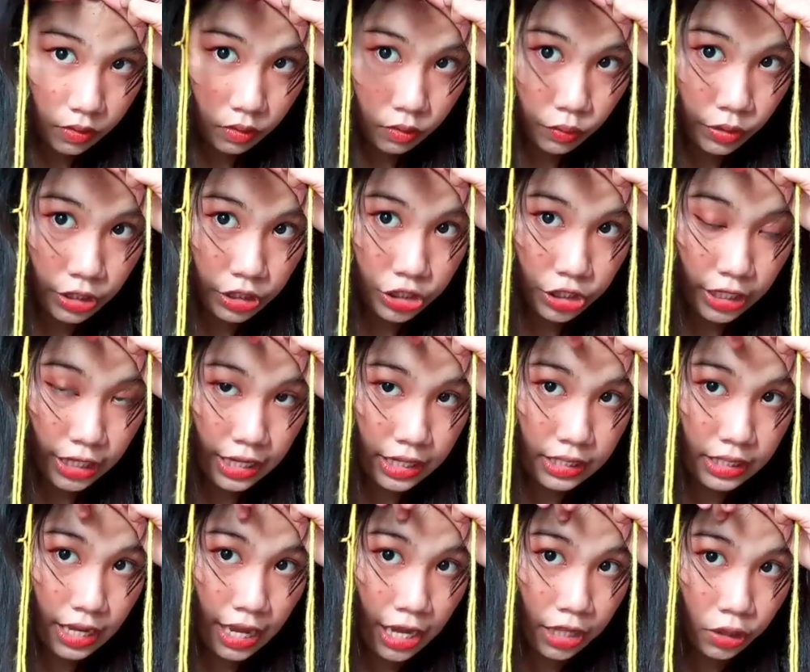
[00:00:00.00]
Which
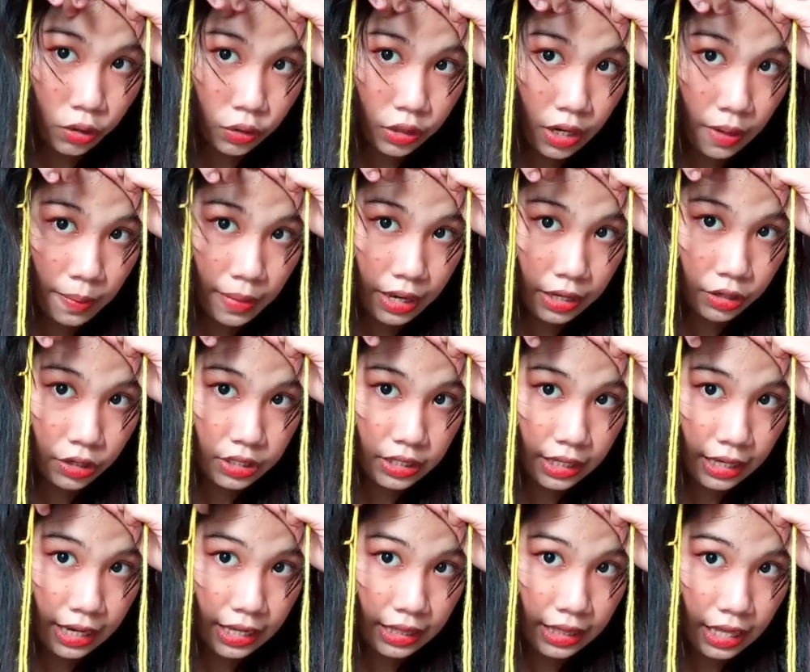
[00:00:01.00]
is, ito naman, yung
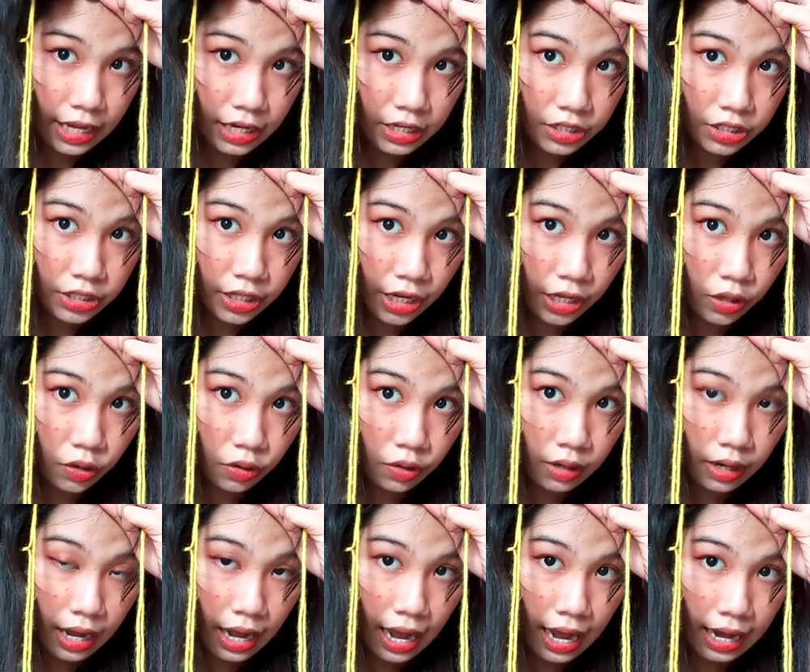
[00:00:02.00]
nasa gitna, siya yung
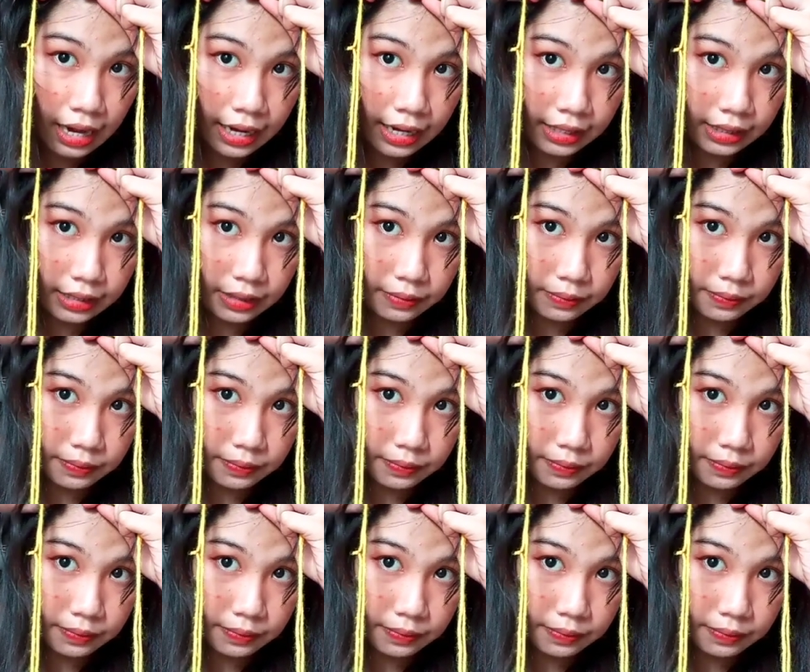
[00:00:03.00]
aangat.